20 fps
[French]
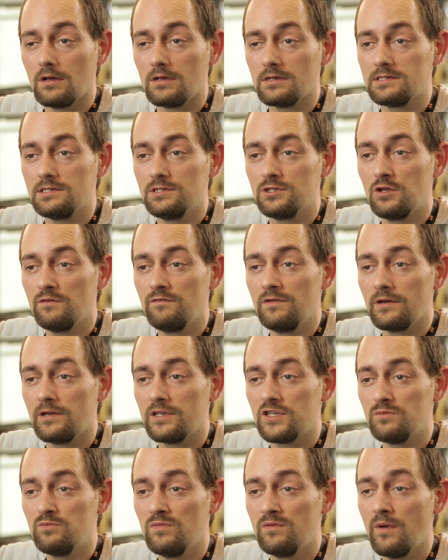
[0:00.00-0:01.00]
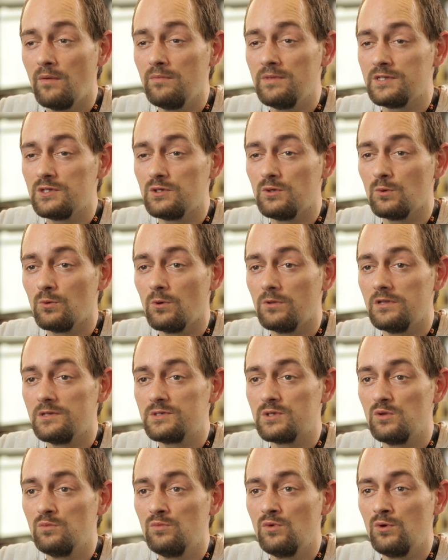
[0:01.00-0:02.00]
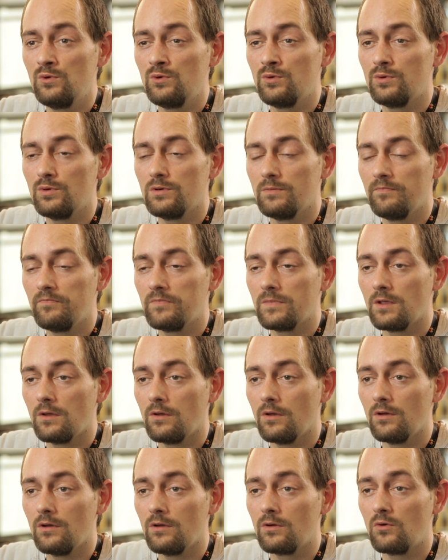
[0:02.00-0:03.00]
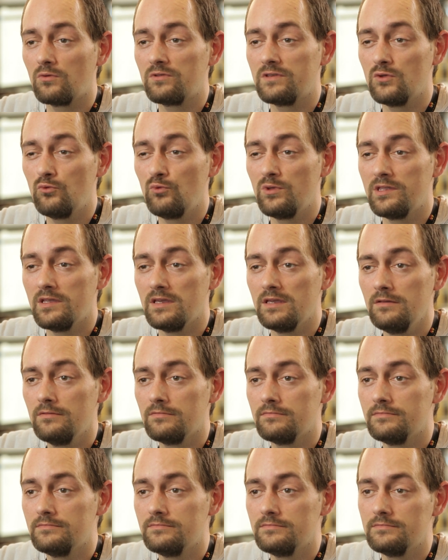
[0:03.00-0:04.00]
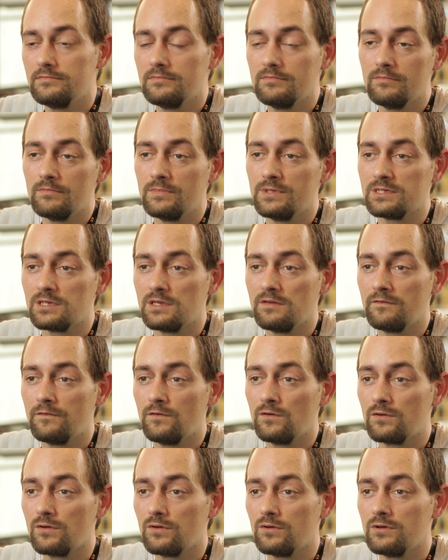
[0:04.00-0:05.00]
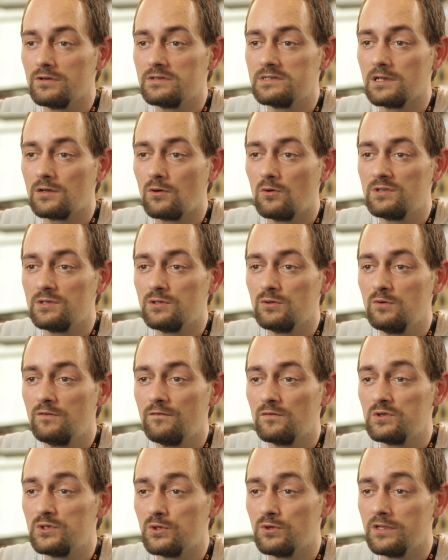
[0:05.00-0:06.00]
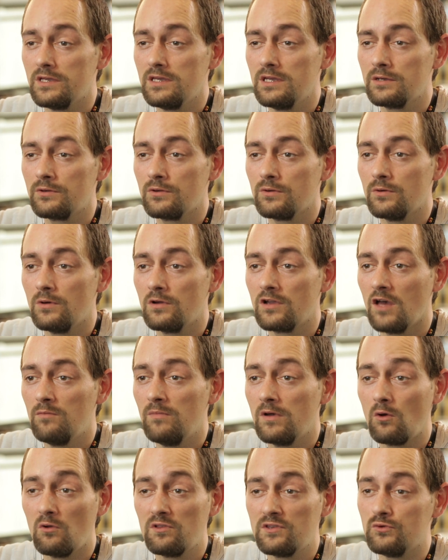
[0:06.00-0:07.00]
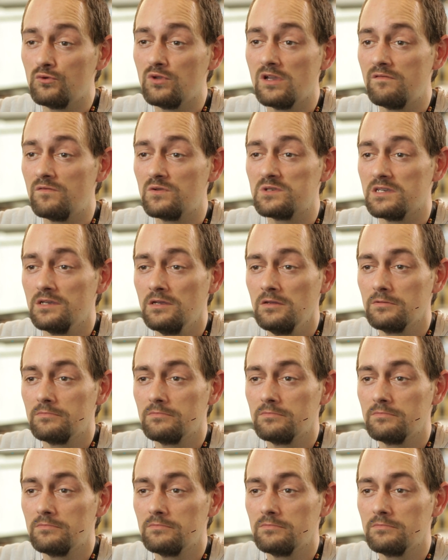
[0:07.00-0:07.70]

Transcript: si je devais résumer ma mission en un seul mot, continuité. Parce qu'il faut que ça continue de fonctionner et que Ankama continue d'avancer.